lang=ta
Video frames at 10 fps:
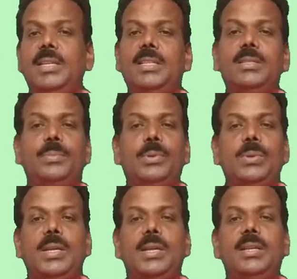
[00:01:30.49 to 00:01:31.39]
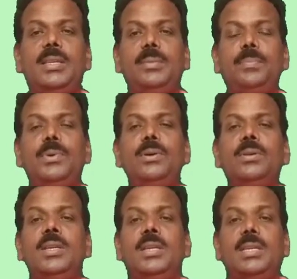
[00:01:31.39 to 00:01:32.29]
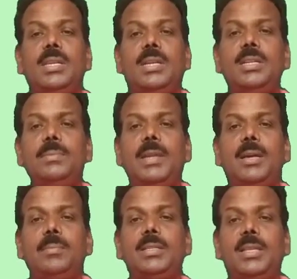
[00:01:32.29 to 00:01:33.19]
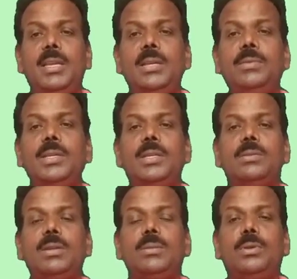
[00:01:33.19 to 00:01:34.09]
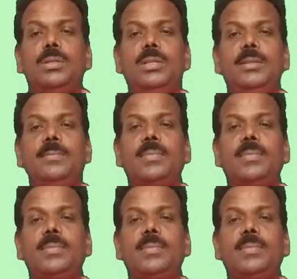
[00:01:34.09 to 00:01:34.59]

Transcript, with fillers: எடுத்து போட்டு விட்டாங்க இப்போது இரண்டும் இல்லாமல் தேர்வு என்று வரும்பொழுது